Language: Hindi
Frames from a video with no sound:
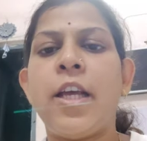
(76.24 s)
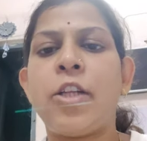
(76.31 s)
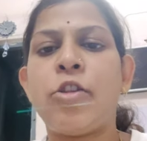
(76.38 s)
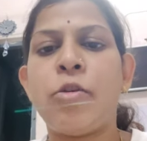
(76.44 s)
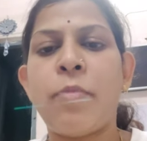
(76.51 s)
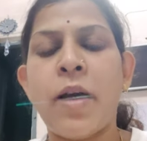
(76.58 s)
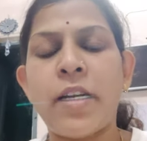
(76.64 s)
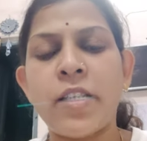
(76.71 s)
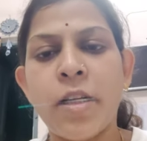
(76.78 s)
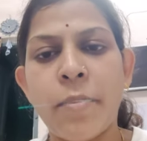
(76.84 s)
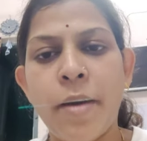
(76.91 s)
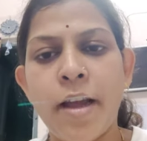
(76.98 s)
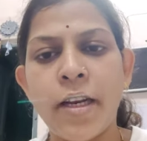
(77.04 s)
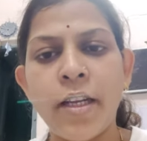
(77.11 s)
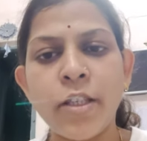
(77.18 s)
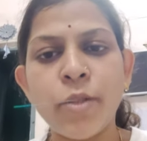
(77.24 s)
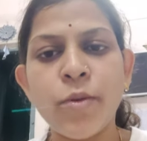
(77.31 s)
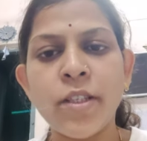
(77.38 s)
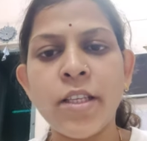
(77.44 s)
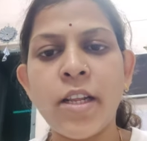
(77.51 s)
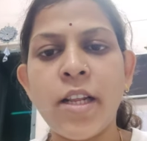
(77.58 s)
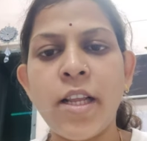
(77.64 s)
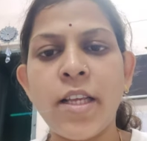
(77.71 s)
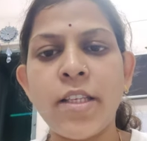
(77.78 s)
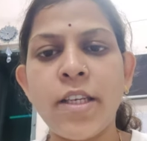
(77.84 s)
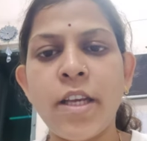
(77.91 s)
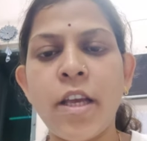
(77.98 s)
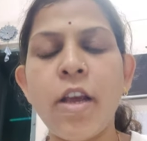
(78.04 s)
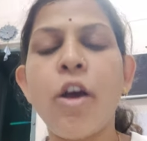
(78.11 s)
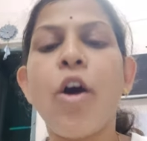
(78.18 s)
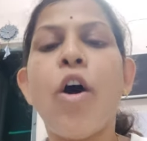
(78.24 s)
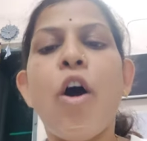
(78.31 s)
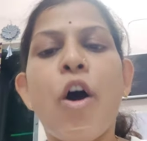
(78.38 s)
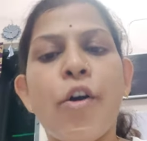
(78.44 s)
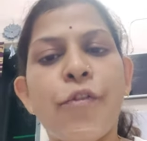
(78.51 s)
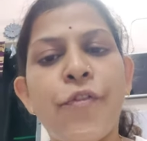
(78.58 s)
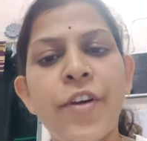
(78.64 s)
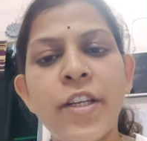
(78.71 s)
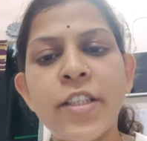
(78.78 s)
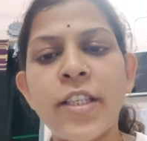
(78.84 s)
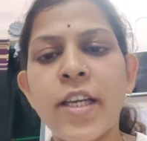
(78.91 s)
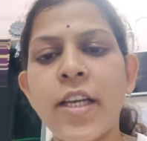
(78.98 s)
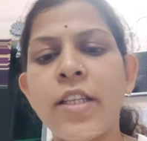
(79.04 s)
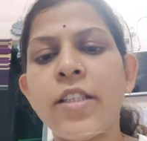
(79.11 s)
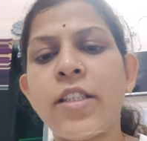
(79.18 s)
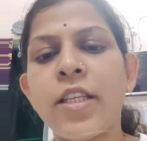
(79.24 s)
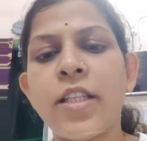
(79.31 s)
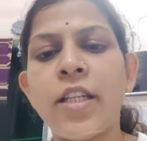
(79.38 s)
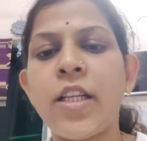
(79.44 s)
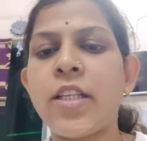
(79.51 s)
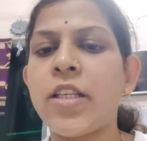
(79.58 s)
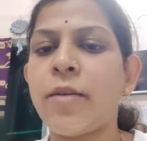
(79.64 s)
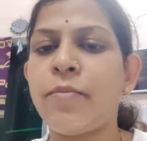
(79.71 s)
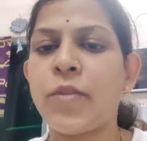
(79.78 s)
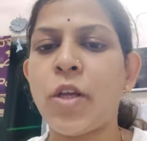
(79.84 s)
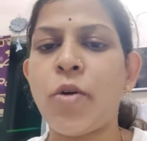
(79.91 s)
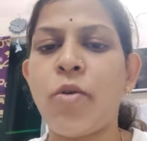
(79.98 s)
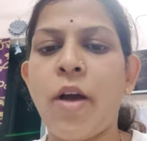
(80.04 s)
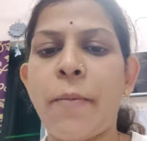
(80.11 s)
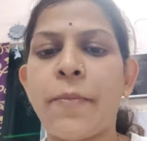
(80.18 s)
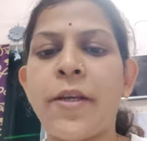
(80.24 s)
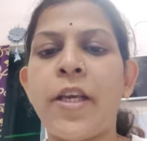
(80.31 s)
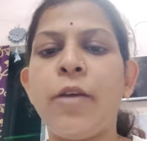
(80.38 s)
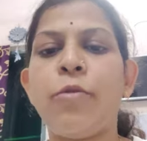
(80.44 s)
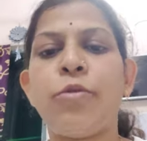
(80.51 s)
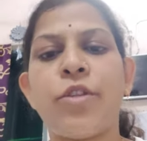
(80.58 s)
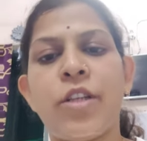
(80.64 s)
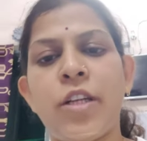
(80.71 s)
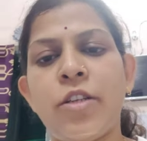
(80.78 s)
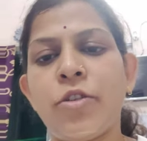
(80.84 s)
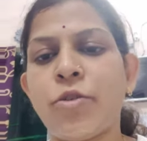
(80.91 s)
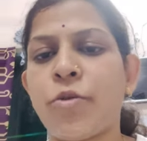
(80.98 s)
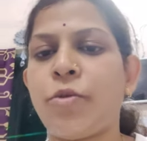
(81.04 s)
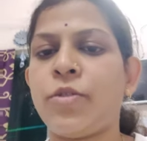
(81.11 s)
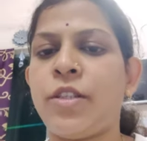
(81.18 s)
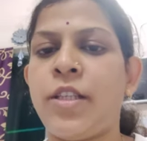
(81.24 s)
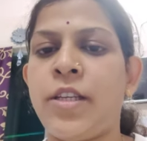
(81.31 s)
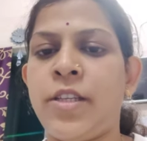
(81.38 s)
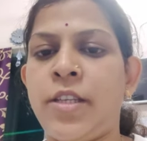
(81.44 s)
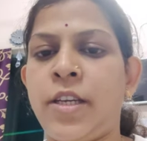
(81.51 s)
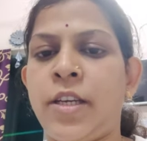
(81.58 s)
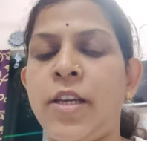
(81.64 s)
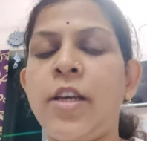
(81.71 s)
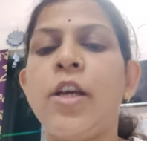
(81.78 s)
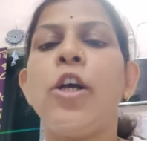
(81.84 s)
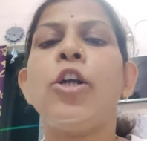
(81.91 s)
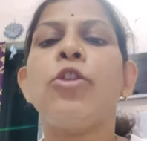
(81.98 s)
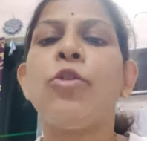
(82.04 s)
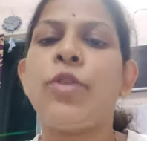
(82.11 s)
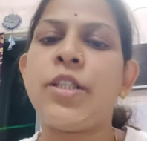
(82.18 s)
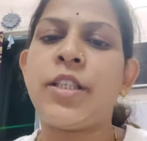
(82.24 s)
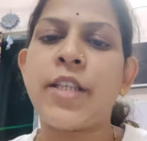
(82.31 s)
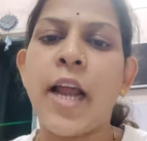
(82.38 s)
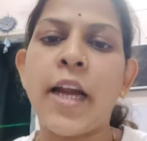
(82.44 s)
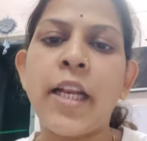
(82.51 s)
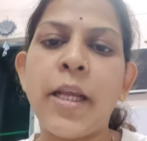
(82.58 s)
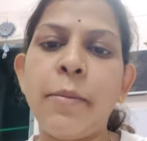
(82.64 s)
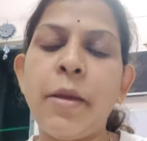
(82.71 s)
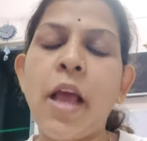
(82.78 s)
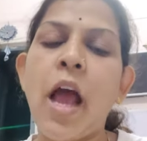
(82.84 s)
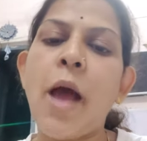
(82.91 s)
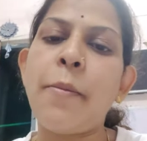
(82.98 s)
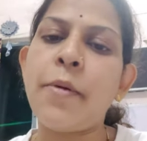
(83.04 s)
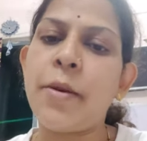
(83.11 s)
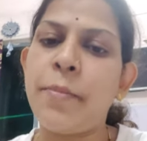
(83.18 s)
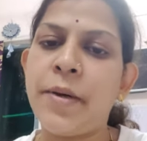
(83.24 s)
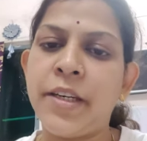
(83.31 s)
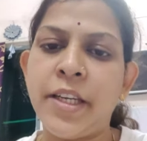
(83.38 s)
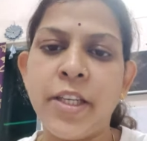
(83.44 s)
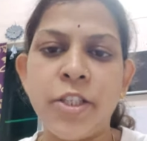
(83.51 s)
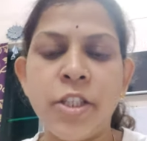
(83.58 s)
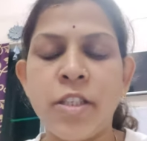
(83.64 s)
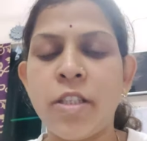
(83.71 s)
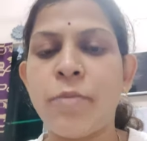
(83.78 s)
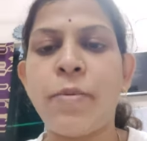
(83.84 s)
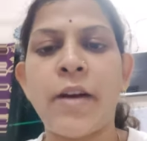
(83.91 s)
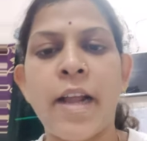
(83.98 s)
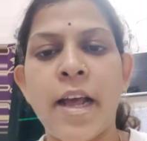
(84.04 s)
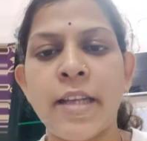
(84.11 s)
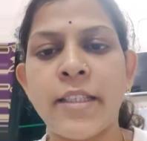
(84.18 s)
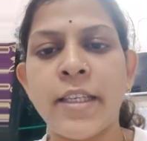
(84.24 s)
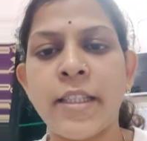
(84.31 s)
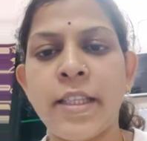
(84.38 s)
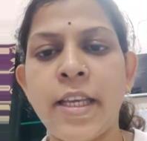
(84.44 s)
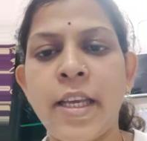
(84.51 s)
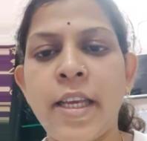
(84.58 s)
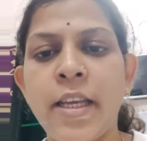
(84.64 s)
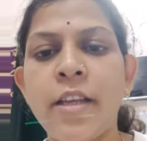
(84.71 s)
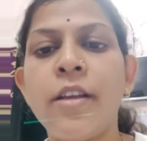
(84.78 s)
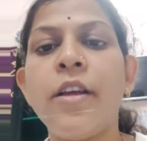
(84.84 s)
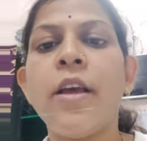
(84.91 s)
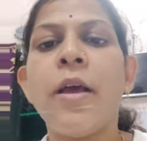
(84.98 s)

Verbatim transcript: एक दो बार सामान्य श्वसन लीजिए और फिर से जितनी क्षमता हो आपकी उतने स्ट्रोक दीजिए तो स्टार्टिंग में आप रिपीटेशंस बढ़ा सकते हैं